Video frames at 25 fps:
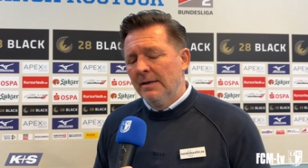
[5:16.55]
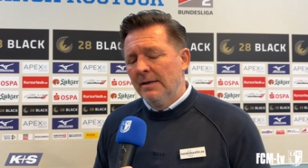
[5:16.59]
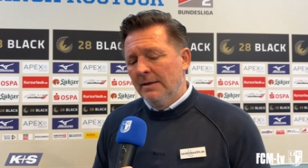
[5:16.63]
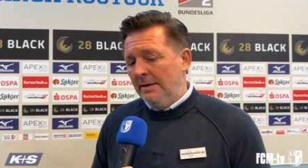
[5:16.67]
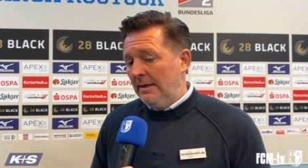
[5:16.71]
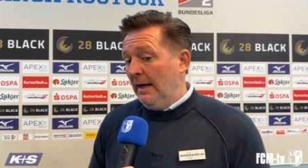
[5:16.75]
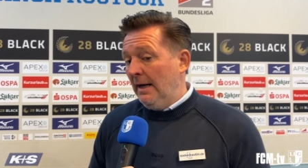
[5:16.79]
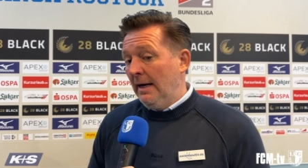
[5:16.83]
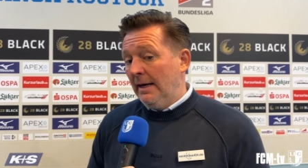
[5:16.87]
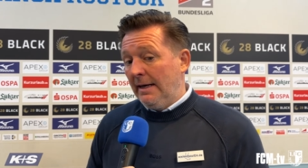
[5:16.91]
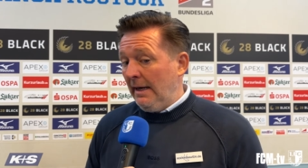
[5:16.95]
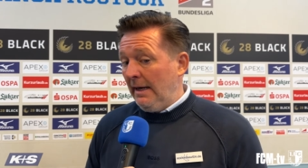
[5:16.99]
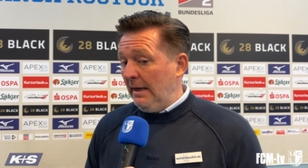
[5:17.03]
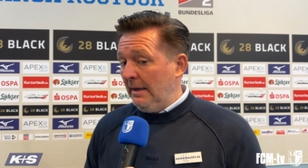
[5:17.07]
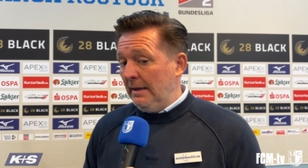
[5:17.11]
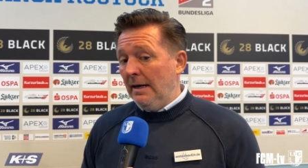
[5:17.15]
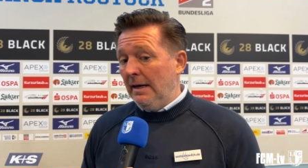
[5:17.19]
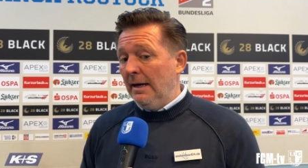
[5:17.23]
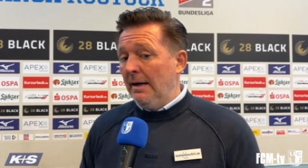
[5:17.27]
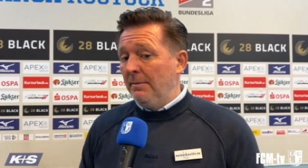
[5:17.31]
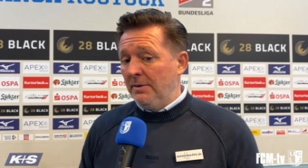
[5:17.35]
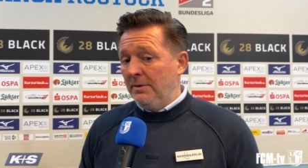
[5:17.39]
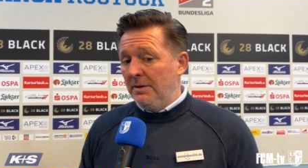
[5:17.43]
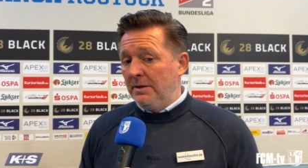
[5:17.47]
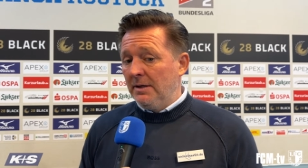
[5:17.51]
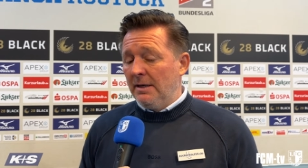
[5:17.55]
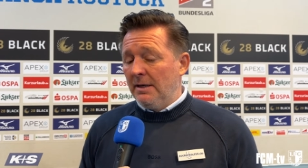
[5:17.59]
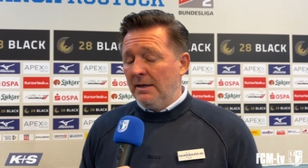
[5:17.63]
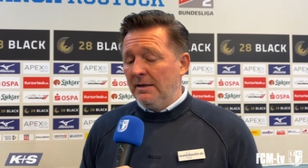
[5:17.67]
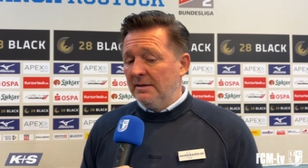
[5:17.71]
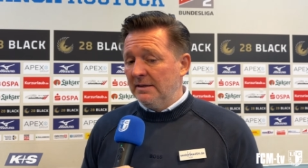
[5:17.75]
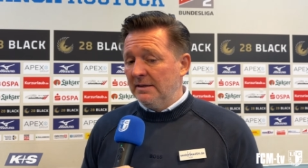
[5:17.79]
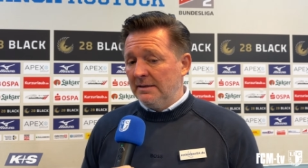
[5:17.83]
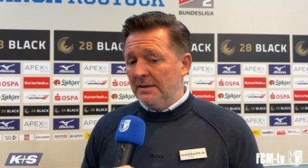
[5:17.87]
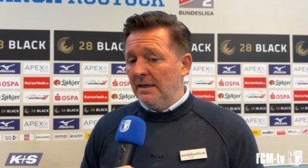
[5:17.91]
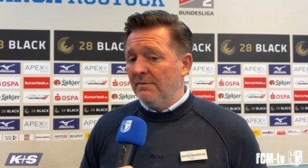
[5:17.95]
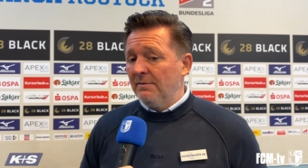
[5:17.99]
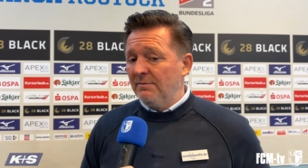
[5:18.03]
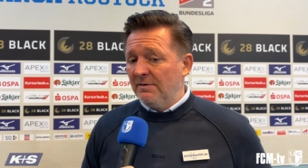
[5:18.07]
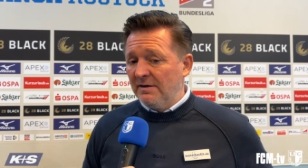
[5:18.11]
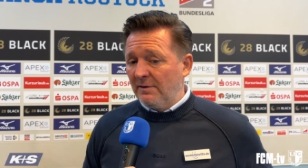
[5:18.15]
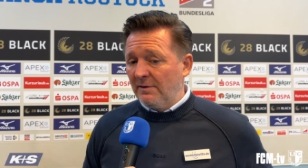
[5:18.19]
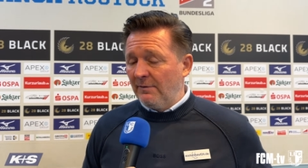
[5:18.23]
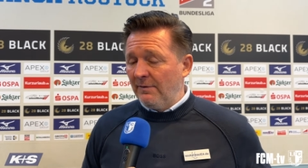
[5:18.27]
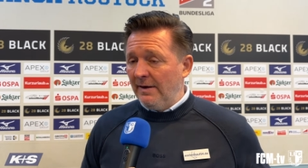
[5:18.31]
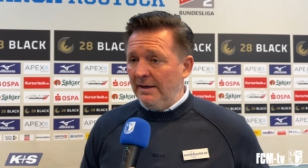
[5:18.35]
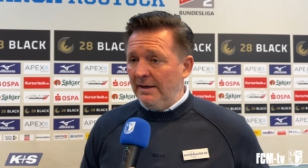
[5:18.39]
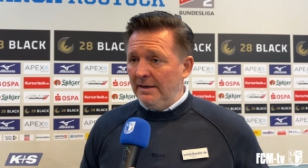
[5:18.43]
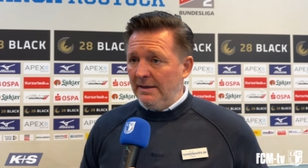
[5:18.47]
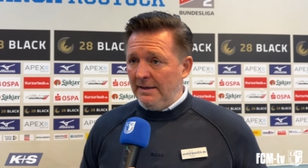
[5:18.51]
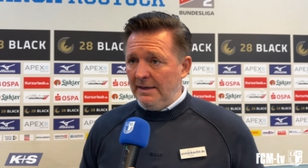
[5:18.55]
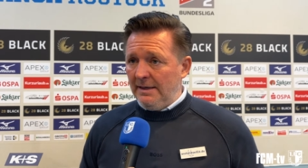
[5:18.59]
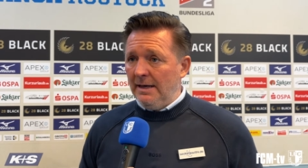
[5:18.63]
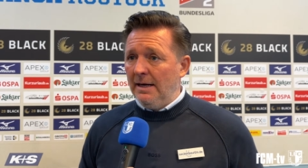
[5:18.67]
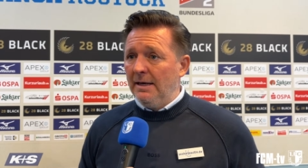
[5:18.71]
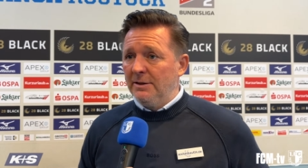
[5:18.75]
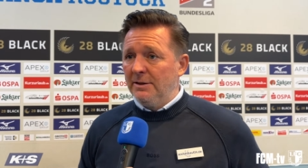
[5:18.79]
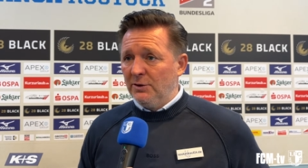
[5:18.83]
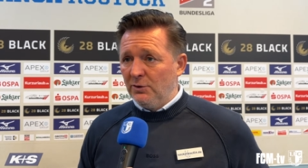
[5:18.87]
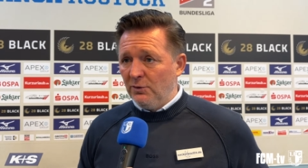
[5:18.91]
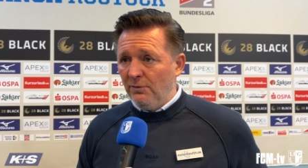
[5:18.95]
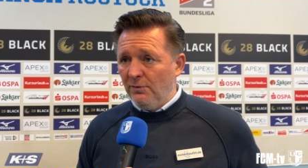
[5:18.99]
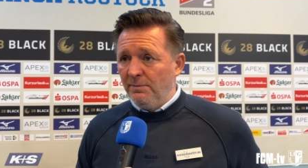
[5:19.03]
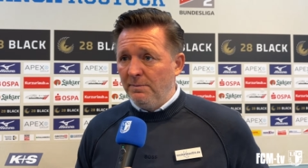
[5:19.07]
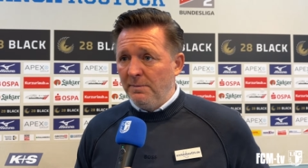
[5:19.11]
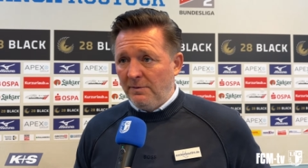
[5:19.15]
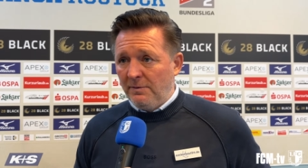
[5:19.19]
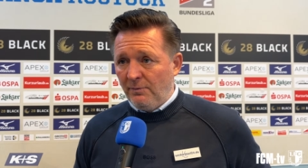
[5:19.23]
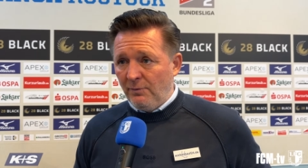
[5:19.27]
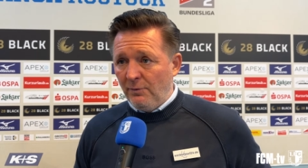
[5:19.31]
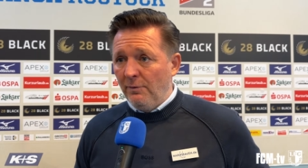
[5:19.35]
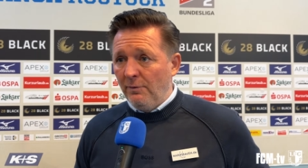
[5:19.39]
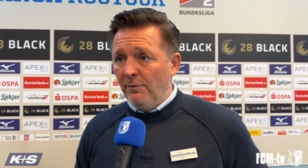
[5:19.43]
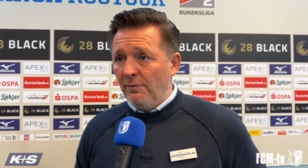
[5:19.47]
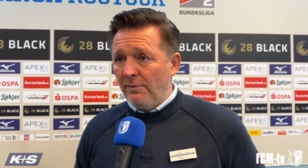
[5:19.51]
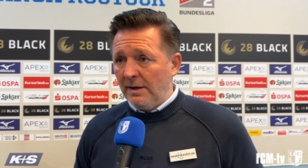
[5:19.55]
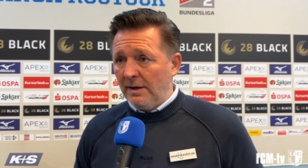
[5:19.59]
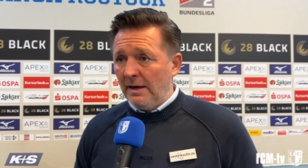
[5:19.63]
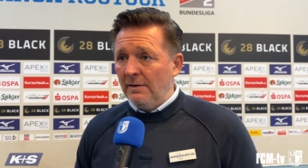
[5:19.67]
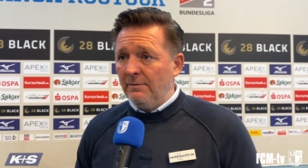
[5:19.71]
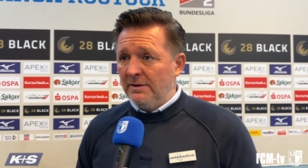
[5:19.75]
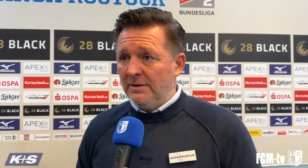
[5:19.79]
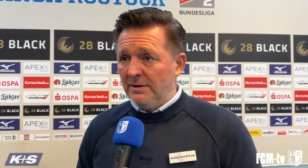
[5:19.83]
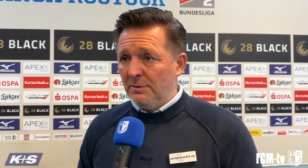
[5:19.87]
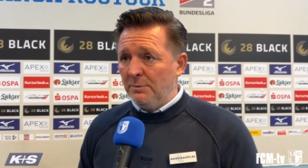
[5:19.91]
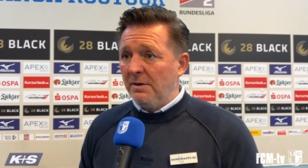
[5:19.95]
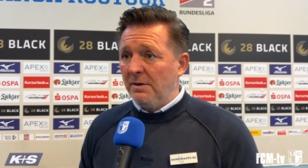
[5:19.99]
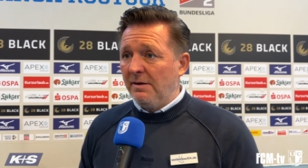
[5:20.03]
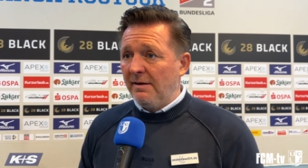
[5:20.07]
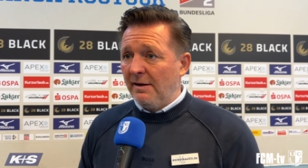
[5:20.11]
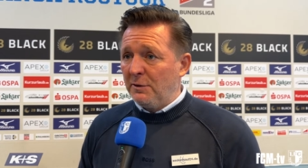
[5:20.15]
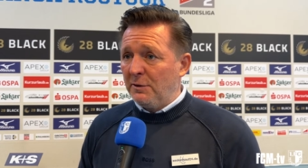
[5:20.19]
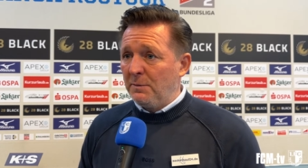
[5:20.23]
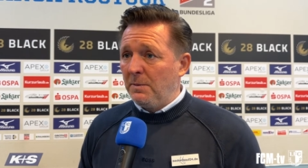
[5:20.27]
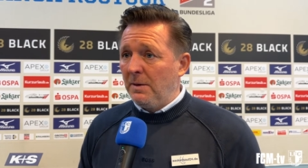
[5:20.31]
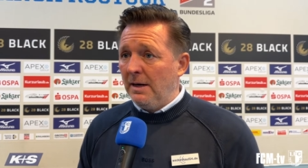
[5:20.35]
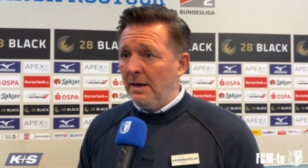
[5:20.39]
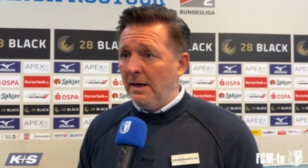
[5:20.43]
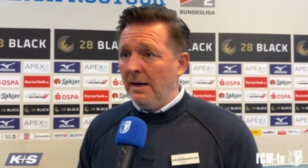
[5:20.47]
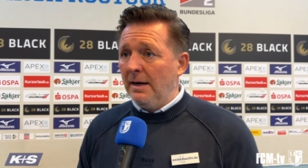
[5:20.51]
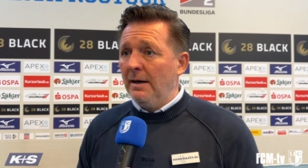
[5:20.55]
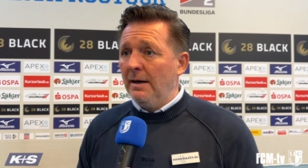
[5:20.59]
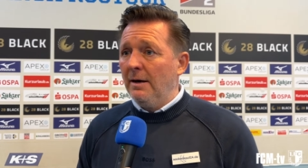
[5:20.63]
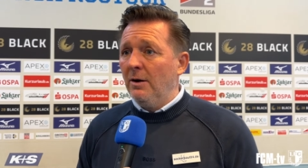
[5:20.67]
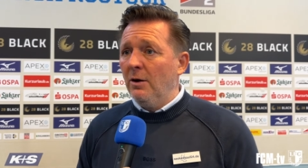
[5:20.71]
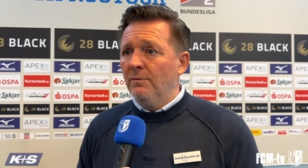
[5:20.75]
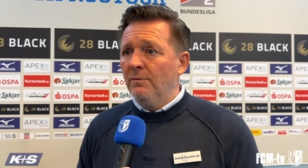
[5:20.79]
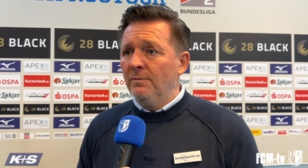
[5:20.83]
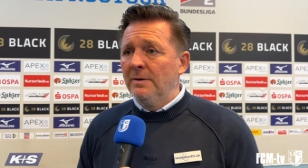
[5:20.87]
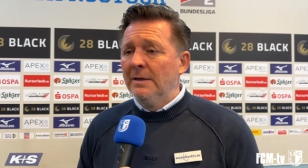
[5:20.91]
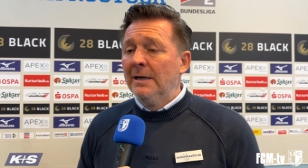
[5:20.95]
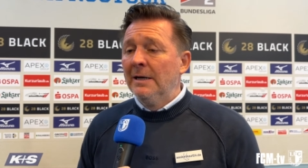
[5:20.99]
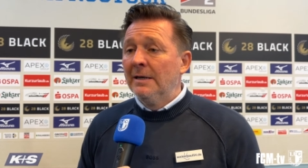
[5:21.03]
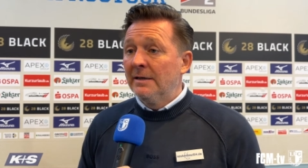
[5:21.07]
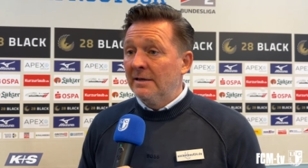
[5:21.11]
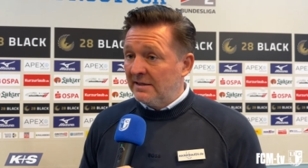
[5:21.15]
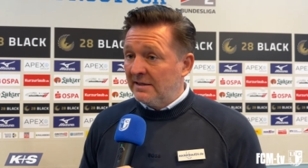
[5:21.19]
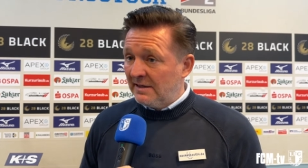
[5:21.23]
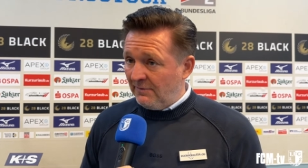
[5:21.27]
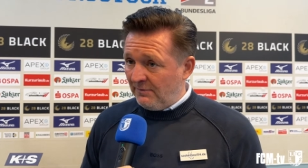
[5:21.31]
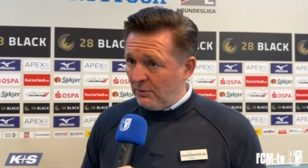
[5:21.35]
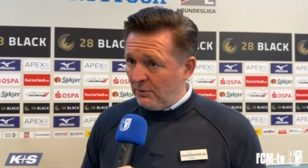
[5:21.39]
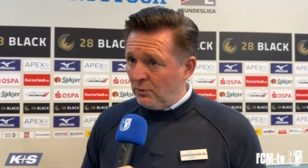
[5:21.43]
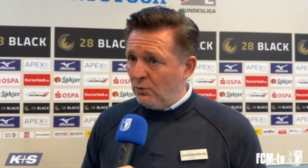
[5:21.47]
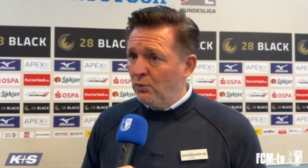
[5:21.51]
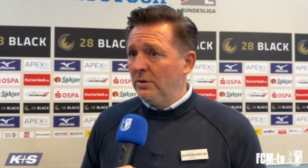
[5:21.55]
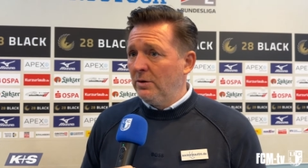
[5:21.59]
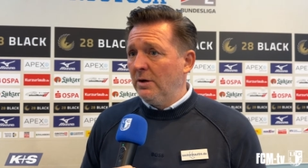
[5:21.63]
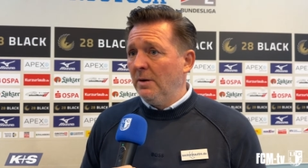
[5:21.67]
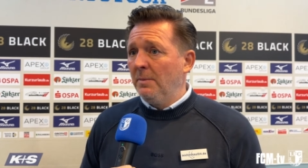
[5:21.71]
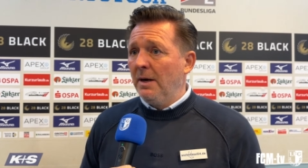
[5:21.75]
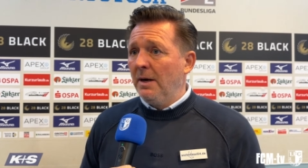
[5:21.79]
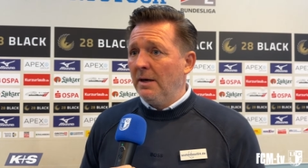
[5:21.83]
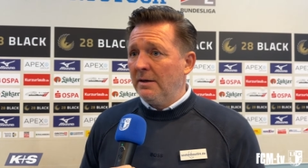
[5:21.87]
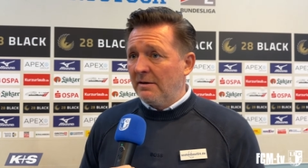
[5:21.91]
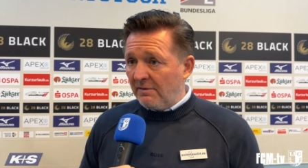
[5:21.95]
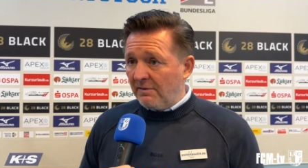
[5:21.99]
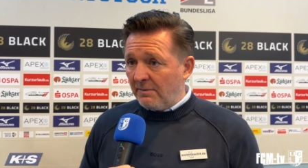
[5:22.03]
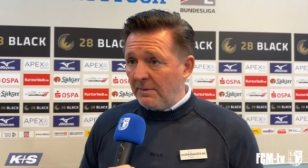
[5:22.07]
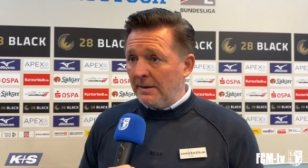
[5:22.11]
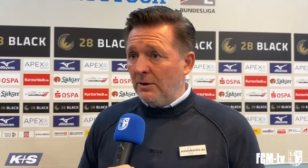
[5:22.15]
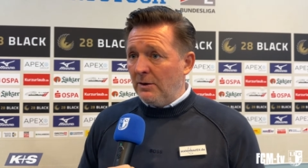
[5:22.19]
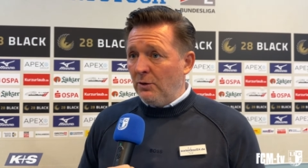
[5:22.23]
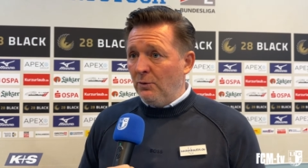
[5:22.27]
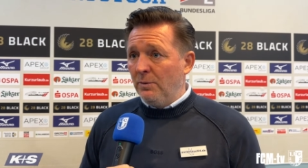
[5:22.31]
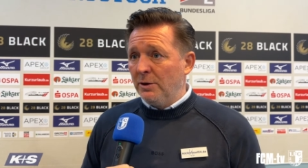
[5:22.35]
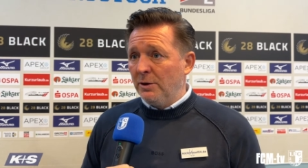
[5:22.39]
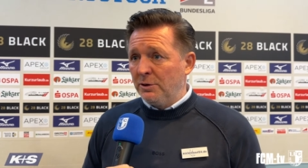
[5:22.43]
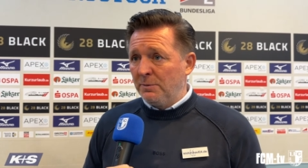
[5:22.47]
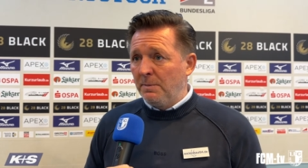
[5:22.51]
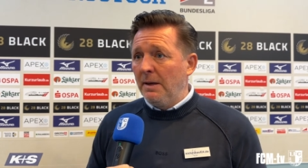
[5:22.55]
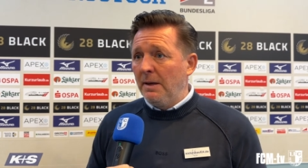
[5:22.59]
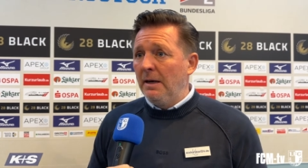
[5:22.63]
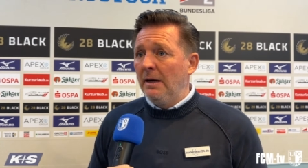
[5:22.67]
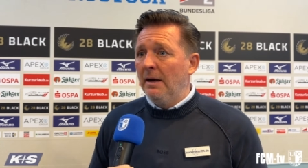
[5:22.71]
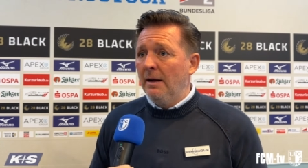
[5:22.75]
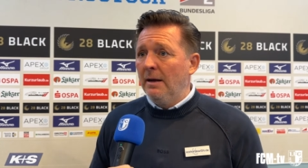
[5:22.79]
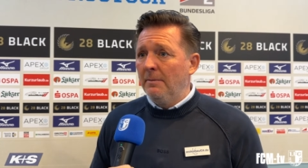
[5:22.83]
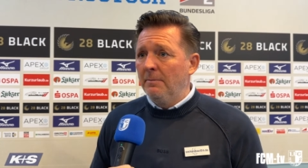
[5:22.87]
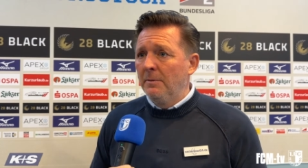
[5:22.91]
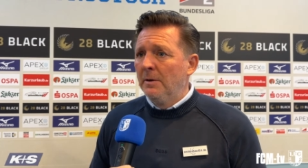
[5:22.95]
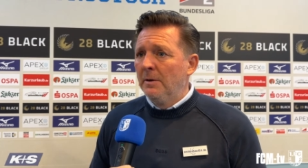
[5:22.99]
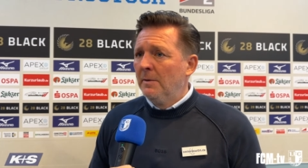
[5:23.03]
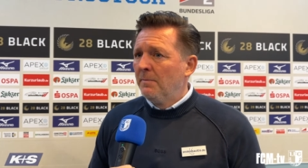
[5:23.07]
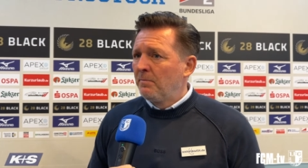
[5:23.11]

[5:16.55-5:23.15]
Der Gegner, habe ich ja gesagt, hat was verändert. Der hatte ich oft mit fünf, teilweise mit sechs Spielern angelaufen. Das haben wir gut gemacht, dass wir dann überspielt haben.